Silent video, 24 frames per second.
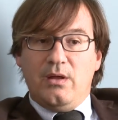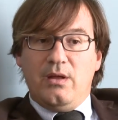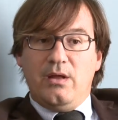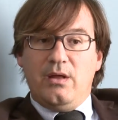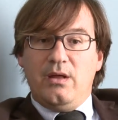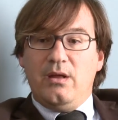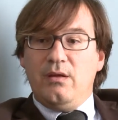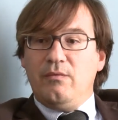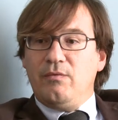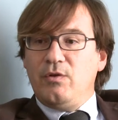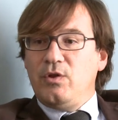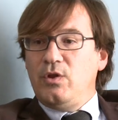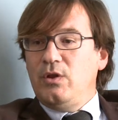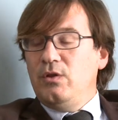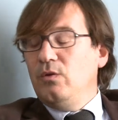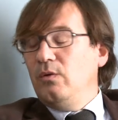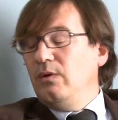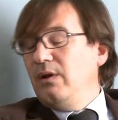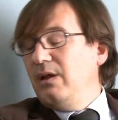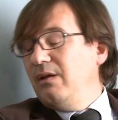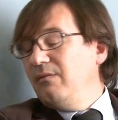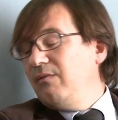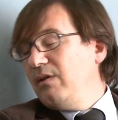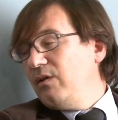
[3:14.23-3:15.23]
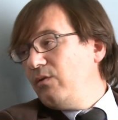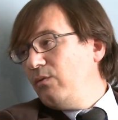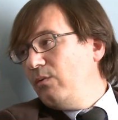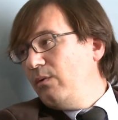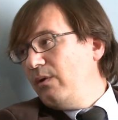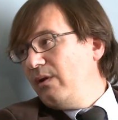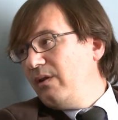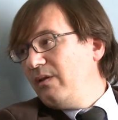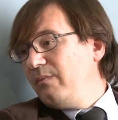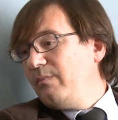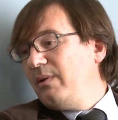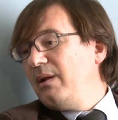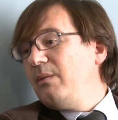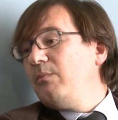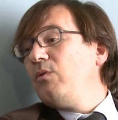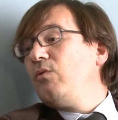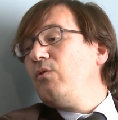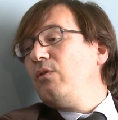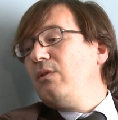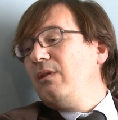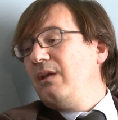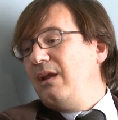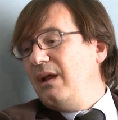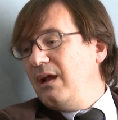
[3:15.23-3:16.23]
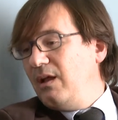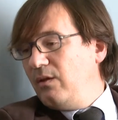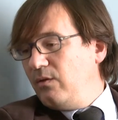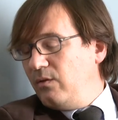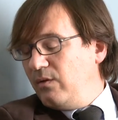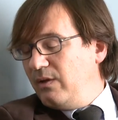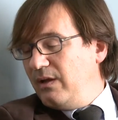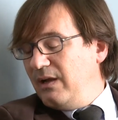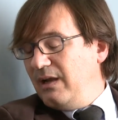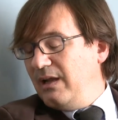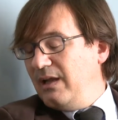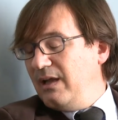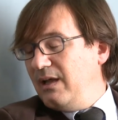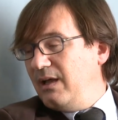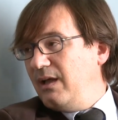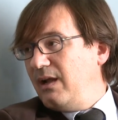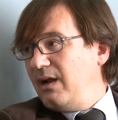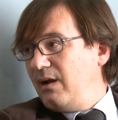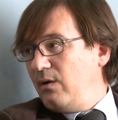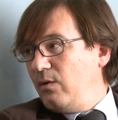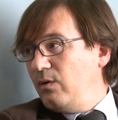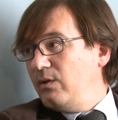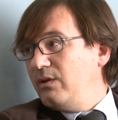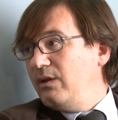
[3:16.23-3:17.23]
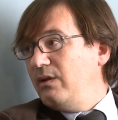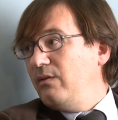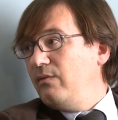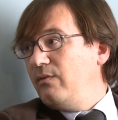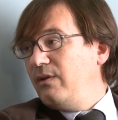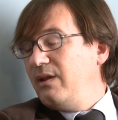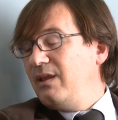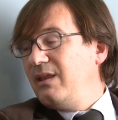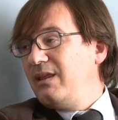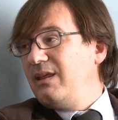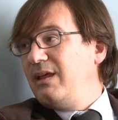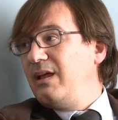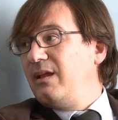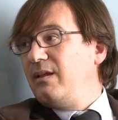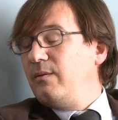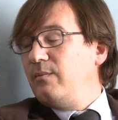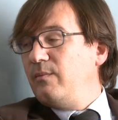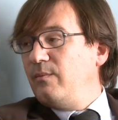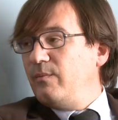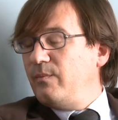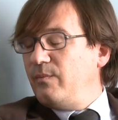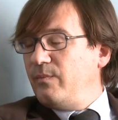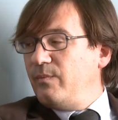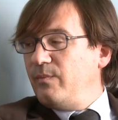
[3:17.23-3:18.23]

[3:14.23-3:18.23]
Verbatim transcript: eh, facendo leva sul risparmio generato dalla raccolta differenziata.